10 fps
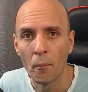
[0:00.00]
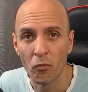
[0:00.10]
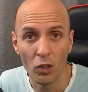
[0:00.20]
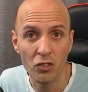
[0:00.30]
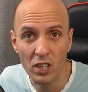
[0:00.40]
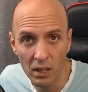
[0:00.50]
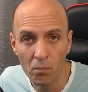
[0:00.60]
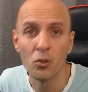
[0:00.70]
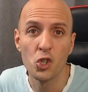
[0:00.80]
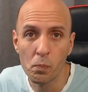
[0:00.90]
was ihr eben
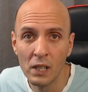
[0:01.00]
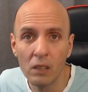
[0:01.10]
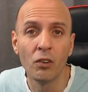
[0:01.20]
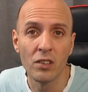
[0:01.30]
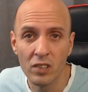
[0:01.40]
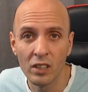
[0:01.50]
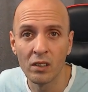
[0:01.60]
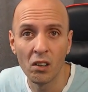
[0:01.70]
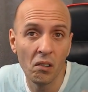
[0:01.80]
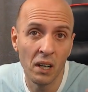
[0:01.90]
spielt, was ihr
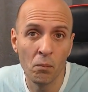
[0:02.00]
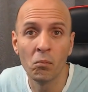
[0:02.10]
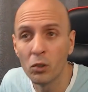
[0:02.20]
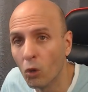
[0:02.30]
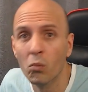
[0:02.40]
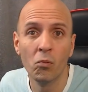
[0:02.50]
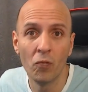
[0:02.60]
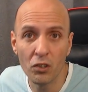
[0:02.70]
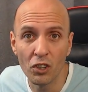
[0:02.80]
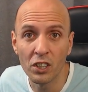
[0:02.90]
eben, jo,
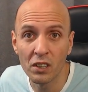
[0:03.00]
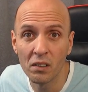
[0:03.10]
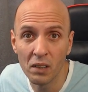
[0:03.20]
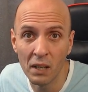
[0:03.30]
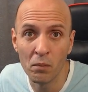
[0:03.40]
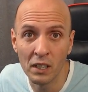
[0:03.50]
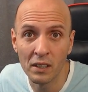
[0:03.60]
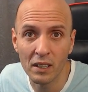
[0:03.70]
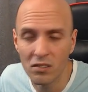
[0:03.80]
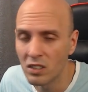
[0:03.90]
was euch eben
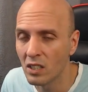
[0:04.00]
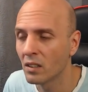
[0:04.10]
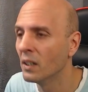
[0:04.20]
interessiert.